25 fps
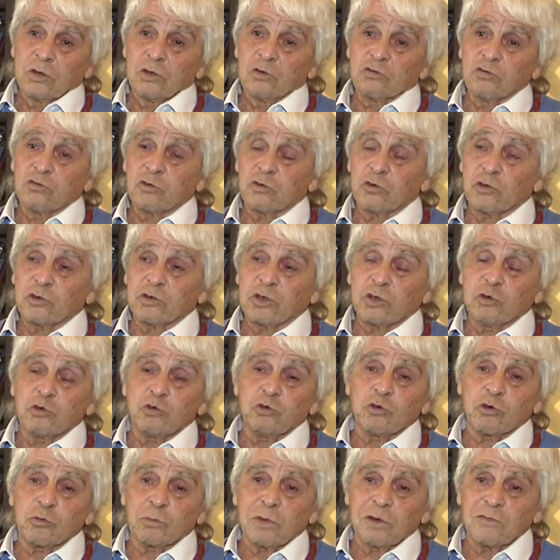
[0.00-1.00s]
je continue
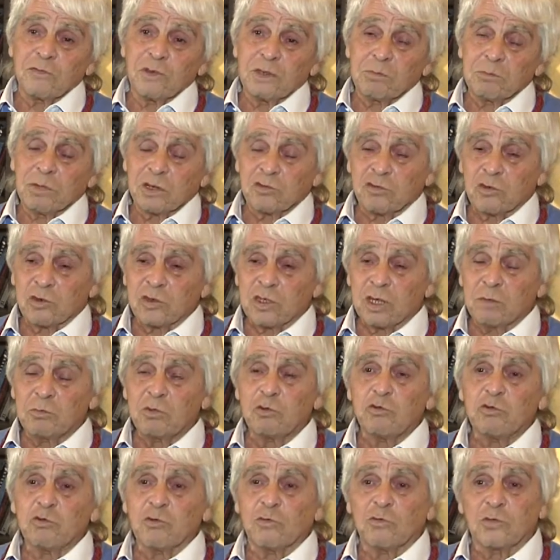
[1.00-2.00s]
donc ma vie de marchand de
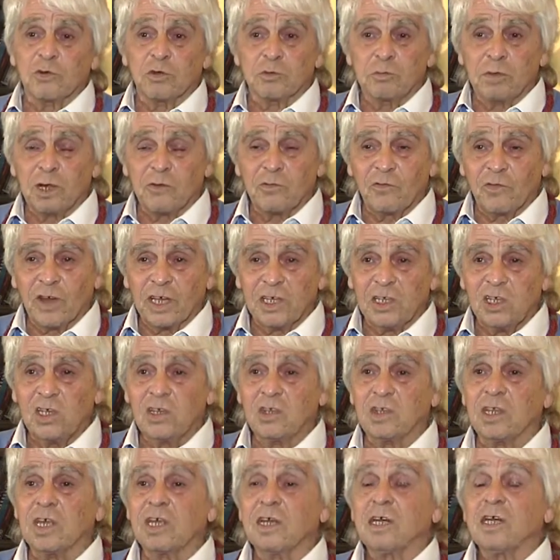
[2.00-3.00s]
tableaux, je fais une belle
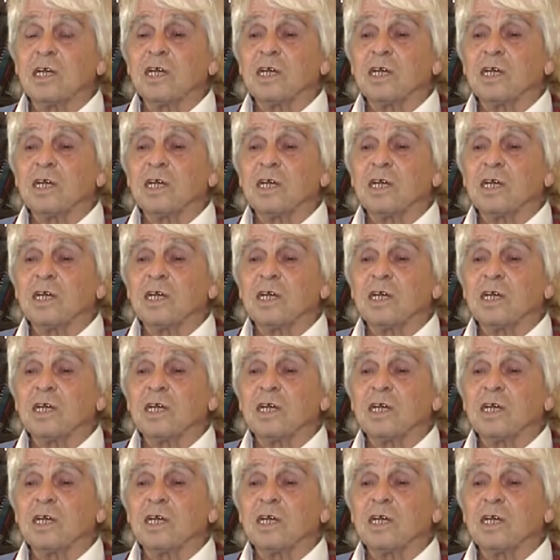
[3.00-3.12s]
faillite,